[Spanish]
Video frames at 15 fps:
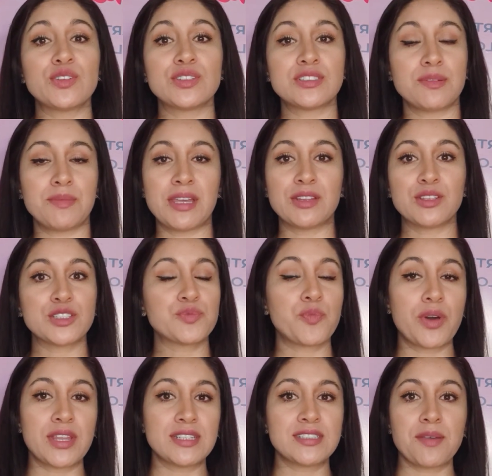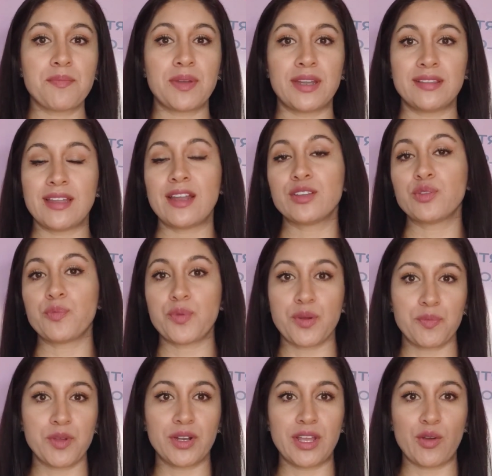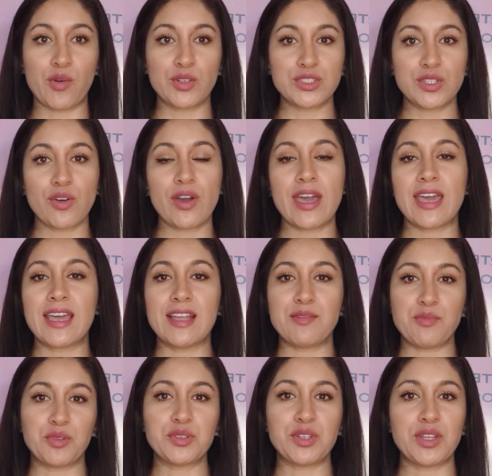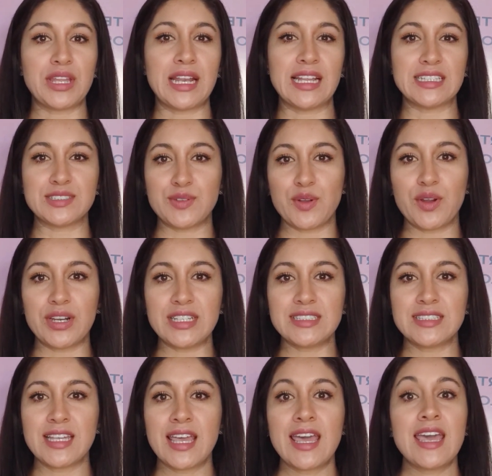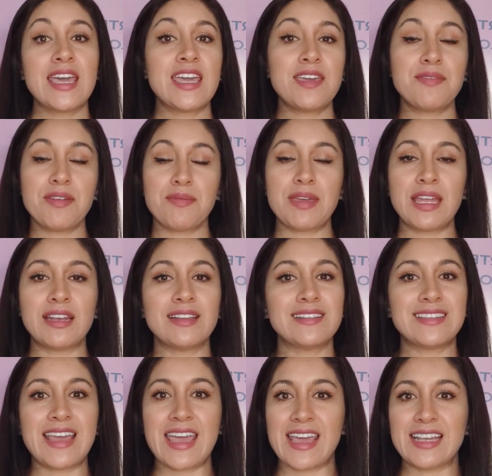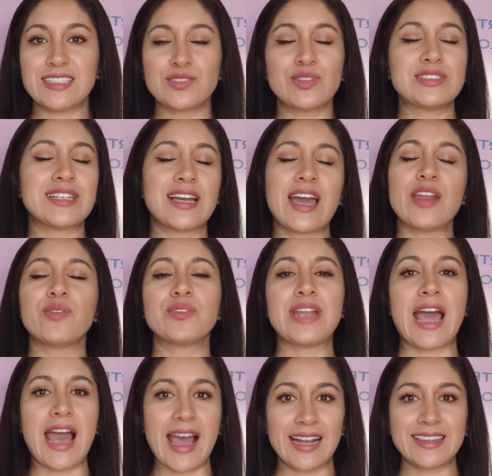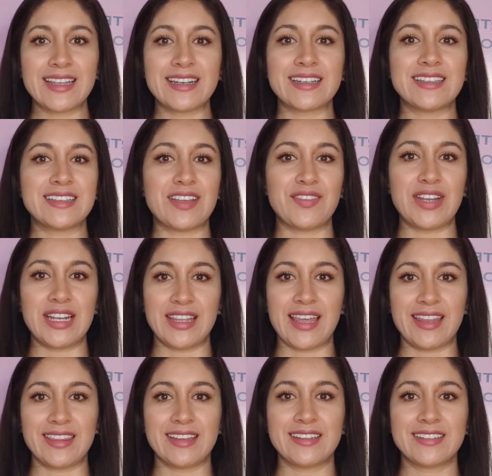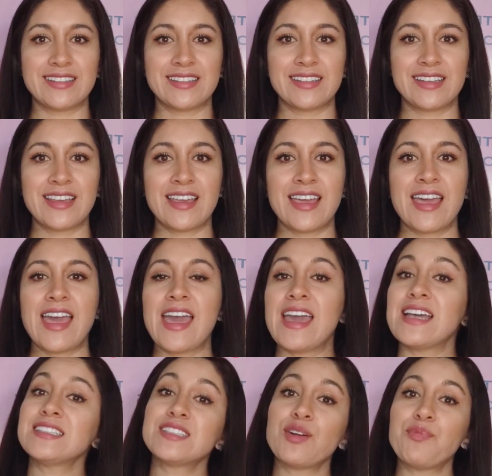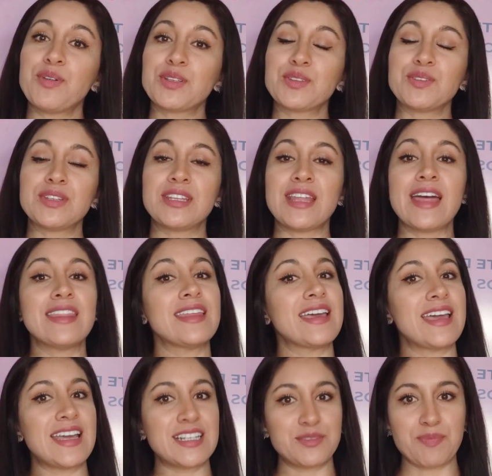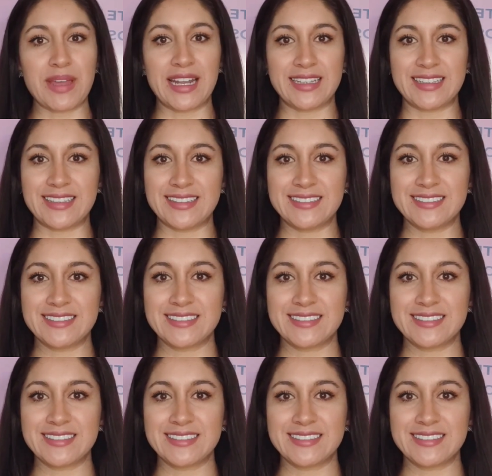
conocimientos puedes emprender tu propio negocio en el mundo de las flores y vivir de esto y sacar una alta rentabilidad? Esta oportunidad es para ti.